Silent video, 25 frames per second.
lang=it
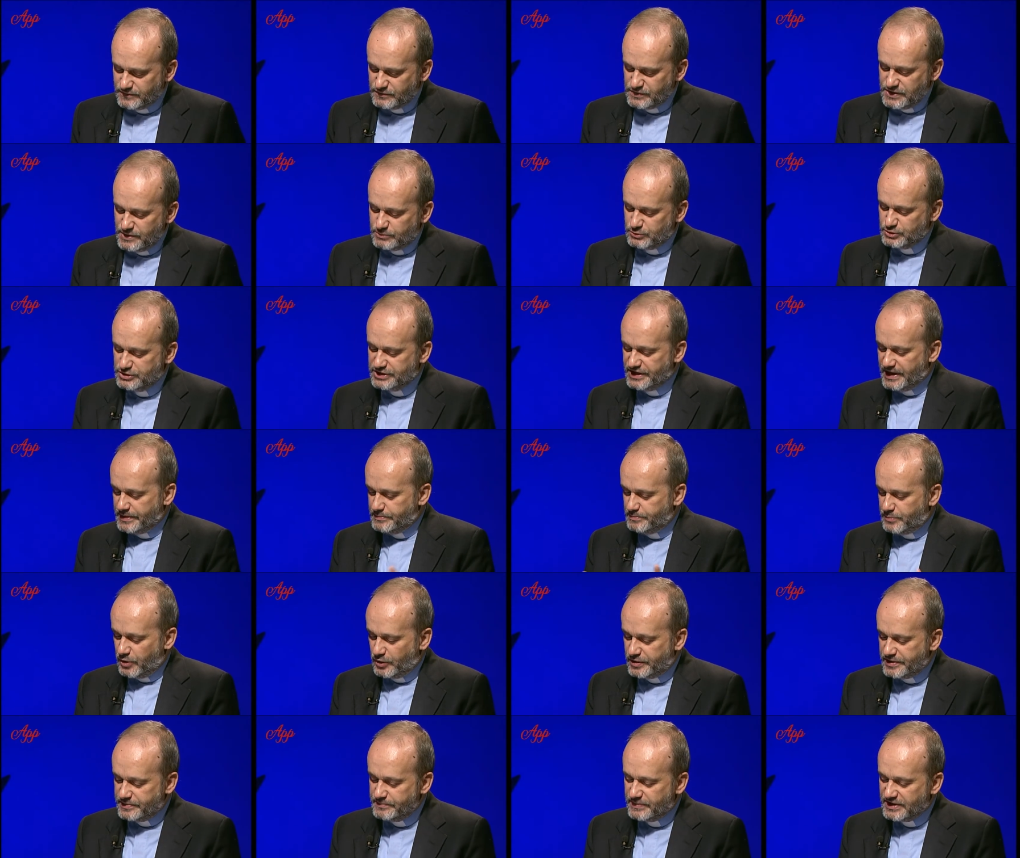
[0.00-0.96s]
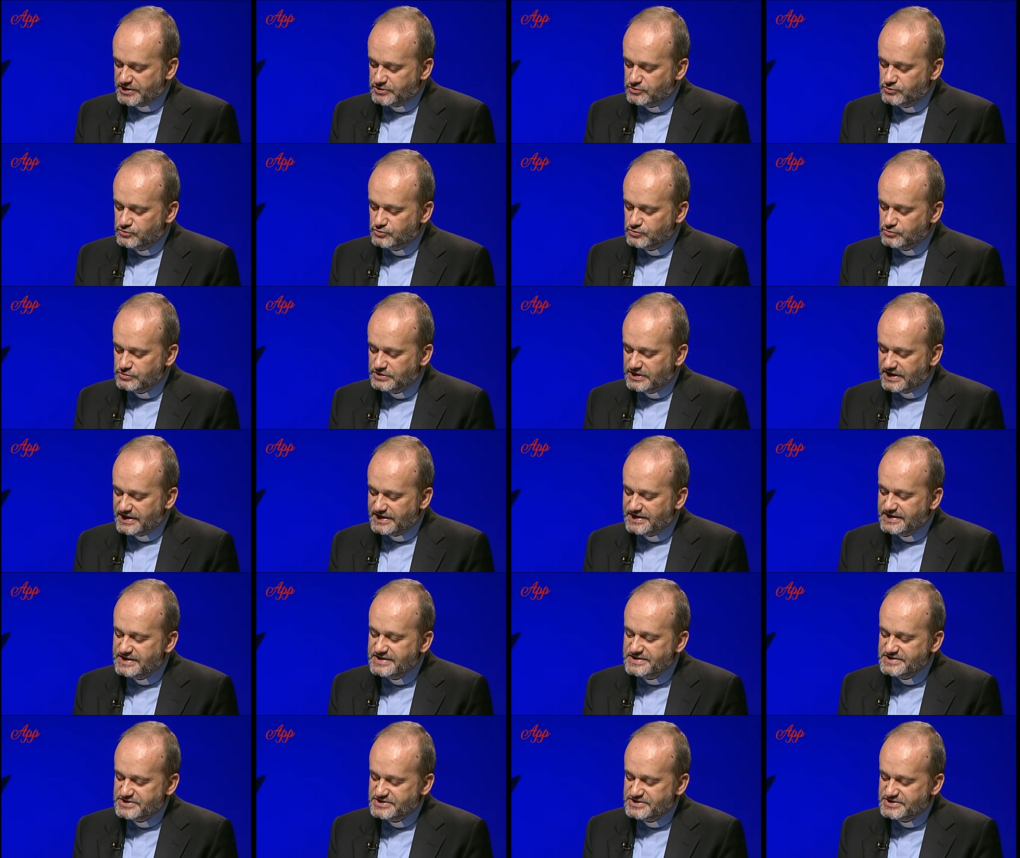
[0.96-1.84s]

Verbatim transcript: Vogliamo dire in poche battute chi